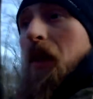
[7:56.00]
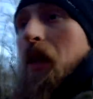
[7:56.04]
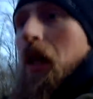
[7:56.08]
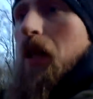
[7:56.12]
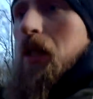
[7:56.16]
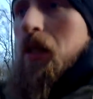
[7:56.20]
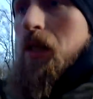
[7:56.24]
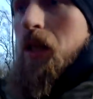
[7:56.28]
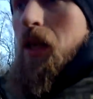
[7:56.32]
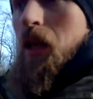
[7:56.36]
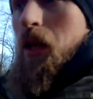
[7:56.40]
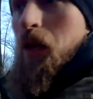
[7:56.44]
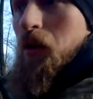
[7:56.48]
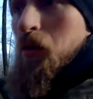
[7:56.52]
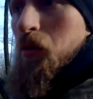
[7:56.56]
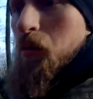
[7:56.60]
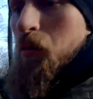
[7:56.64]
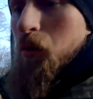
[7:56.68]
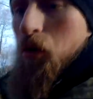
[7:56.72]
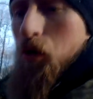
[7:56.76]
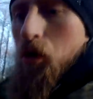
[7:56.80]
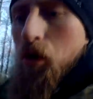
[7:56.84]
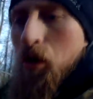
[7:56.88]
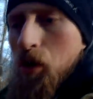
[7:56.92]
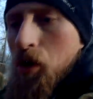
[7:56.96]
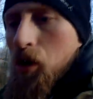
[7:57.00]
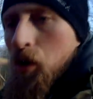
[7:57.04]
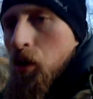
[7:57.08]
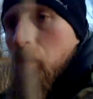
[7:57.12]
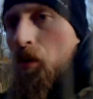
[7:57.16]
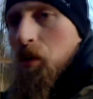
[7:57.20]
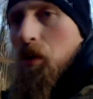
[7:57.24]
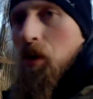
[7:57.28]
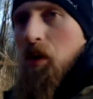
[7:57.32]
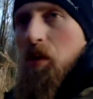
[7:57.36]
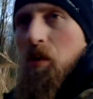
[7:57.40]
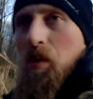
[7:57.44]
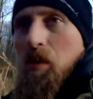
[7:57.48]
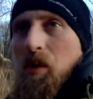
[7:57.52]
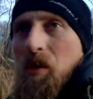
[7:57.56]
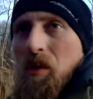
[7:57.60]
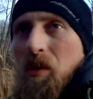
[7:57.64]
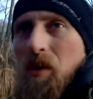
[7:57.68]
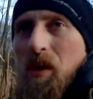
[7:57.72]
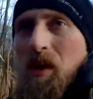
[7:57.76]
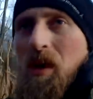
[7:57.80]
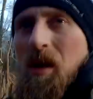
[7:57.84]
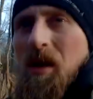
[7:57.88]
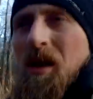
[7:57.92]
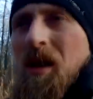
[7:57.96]
Хотя я думаю, что желудок. У
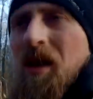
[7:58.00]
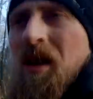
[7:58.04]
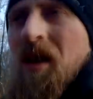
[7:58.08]
него